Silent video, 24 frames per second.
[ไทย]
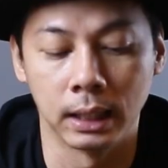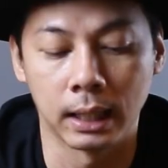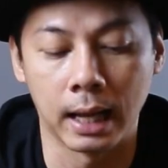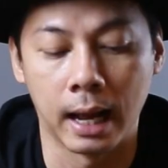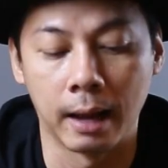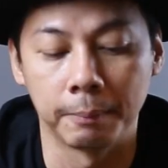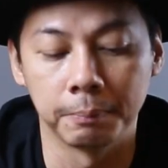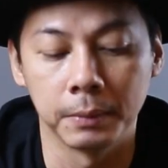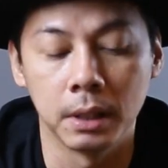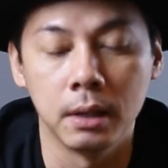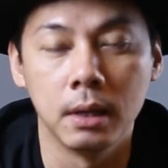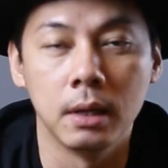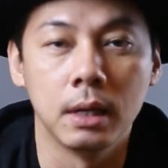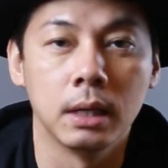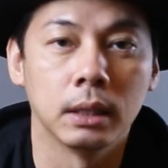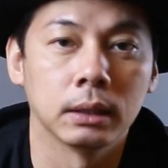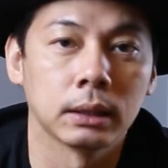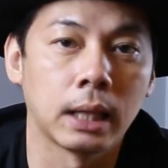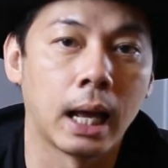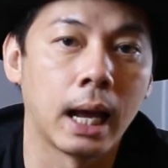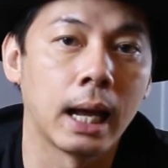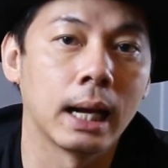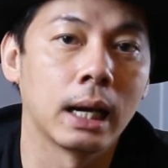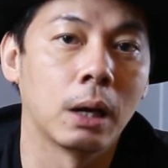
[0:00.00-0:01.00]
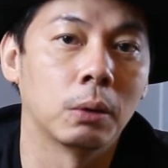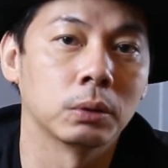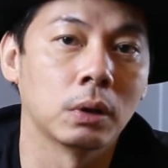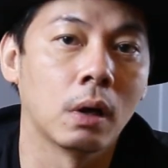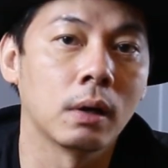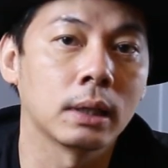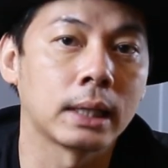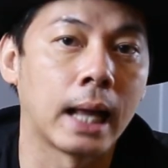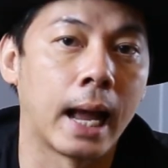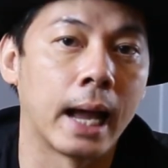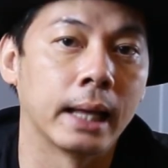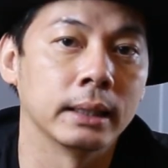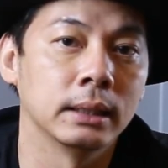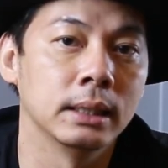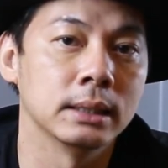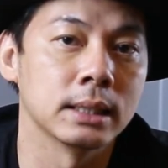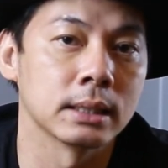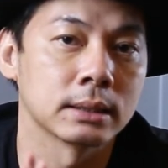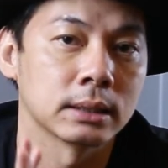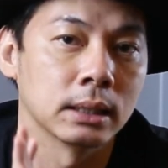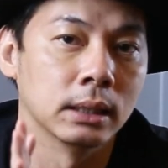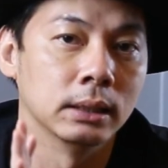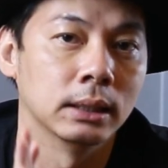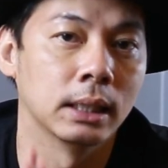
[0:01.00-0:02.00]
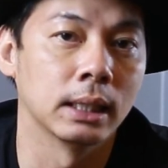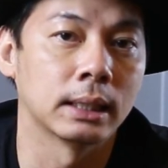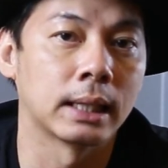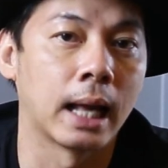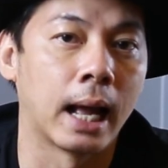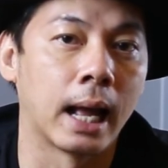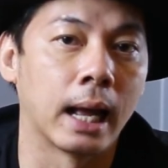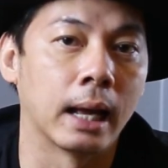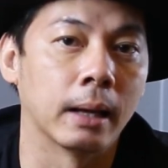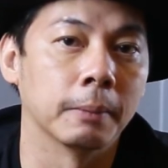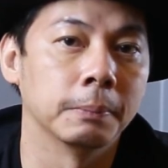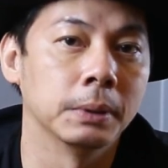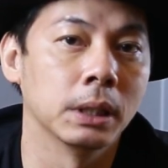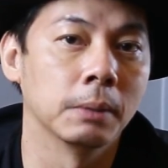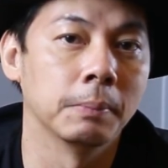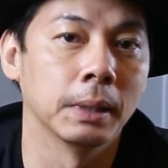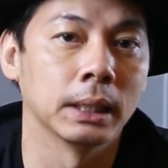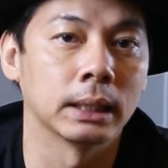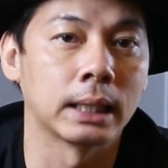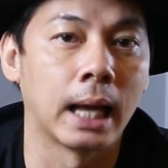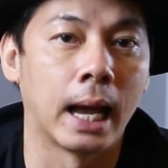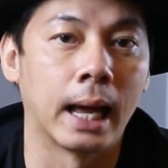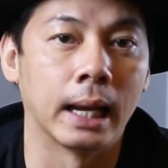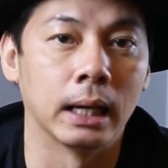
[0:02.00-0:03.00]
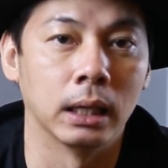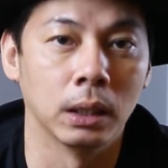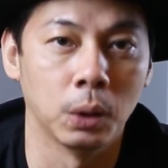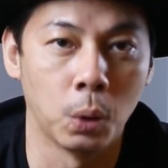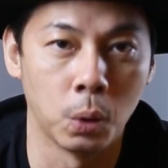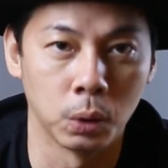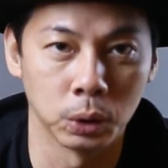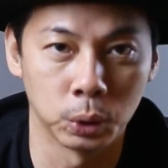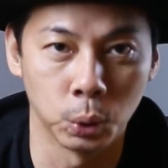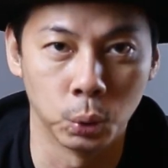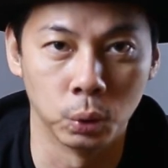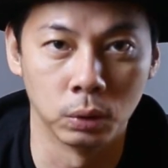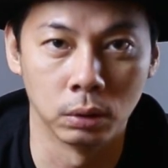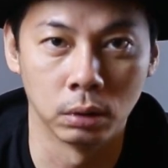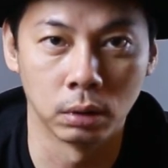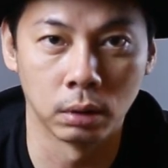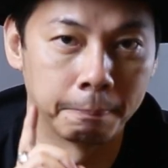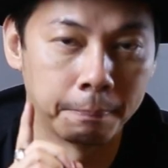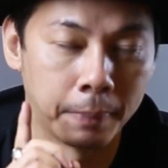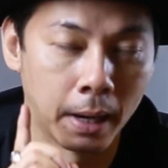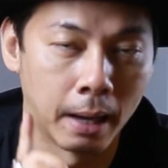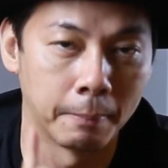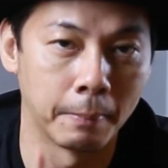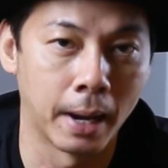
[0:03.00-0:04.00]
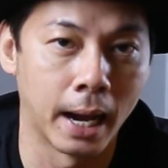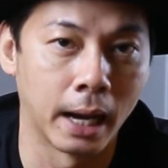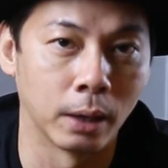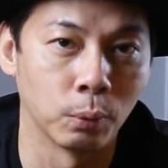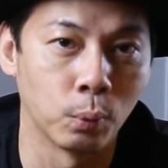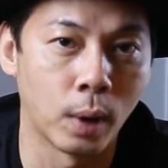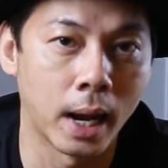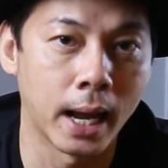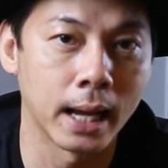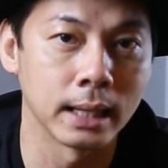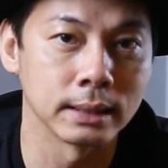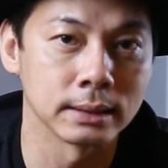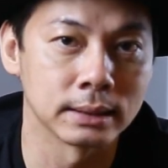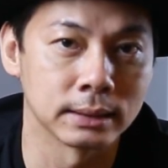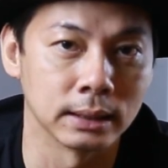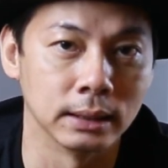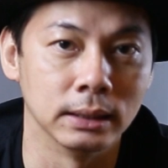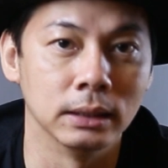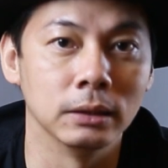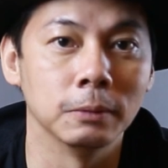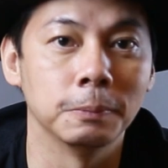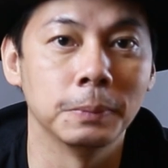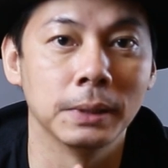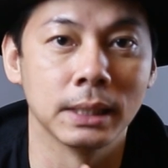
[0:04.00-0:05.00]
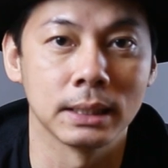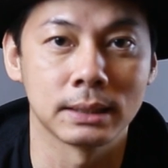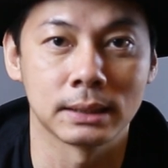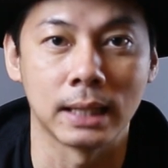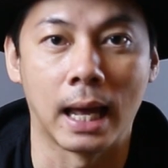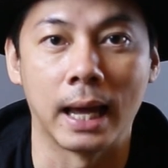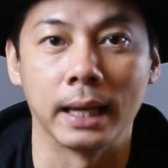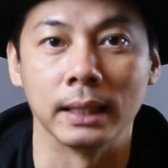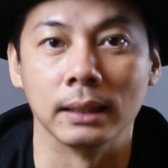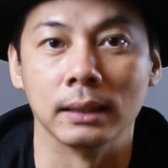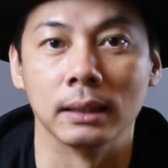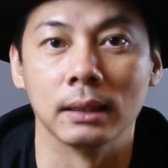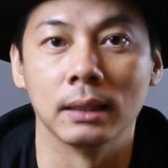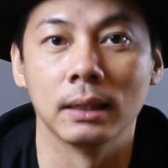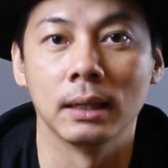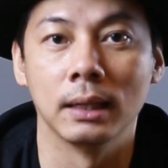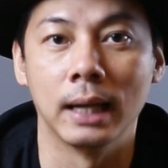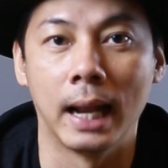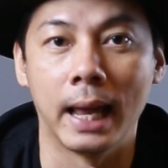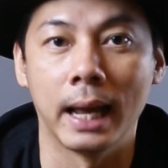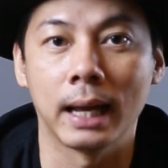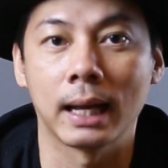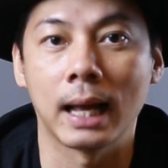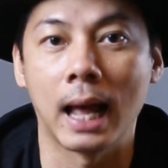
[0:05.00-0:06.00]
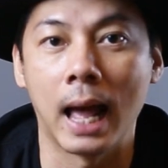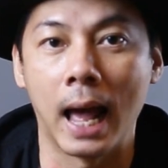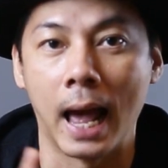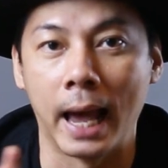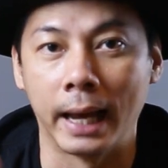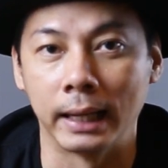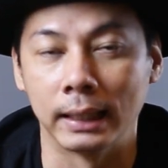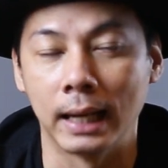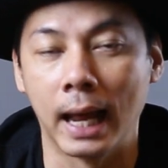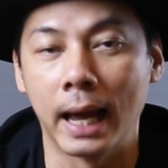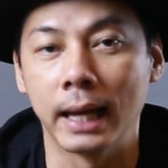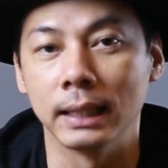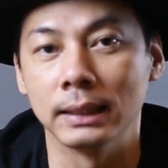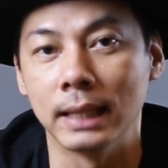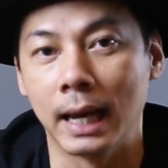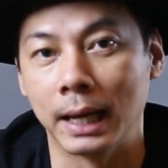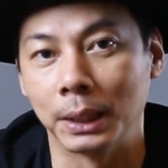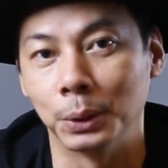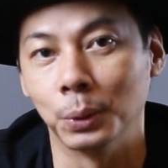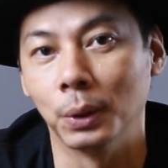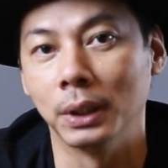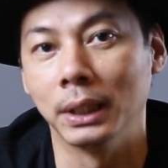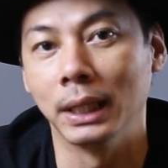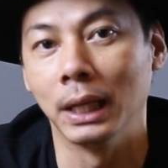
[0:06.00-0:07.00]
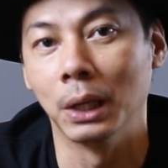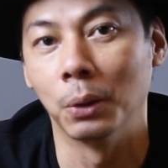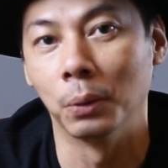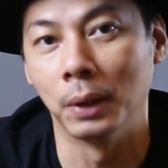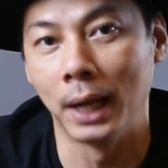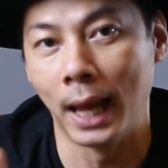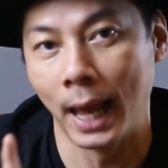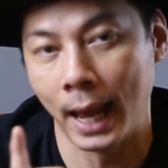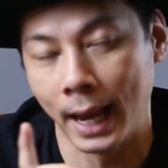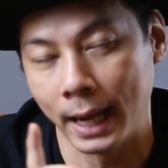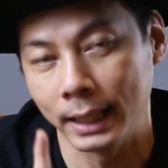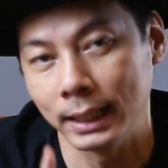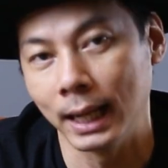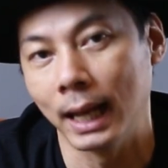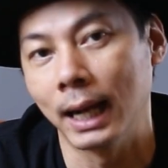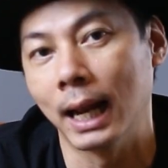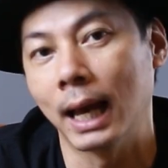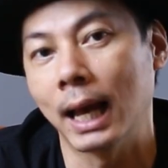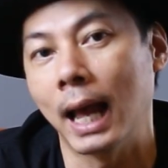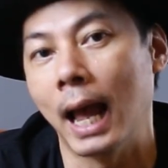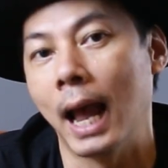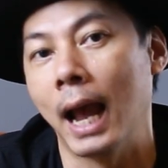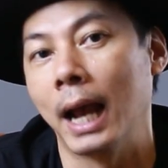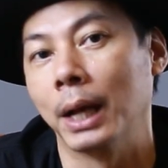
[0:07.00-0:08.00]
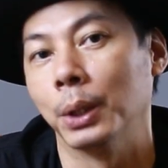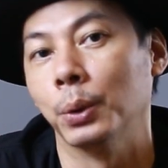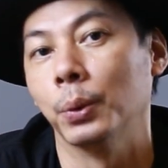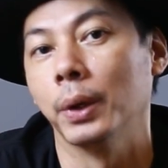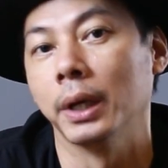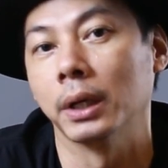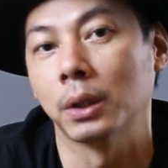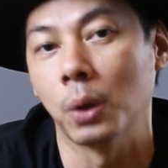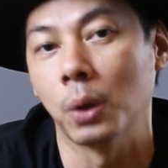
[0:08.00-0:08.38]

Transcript: นะครับถ้าเราต้องการที่จะซื้อนาฬิกาเพื่อเป็นการลงทุนประมาณว่าซื้อเพื่อใส่และขายได้อย่างรวดเร็วและให้ได้ราคาด้วย